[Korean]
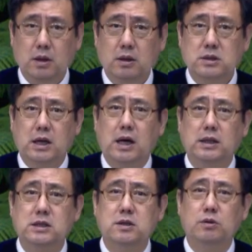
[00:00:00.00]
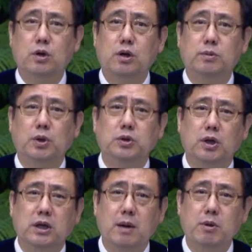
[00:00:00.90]
사랑하는 성도 여러분,
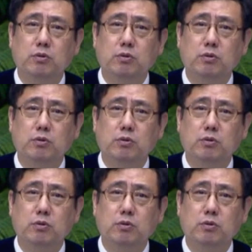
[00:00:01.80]
어떻게 하면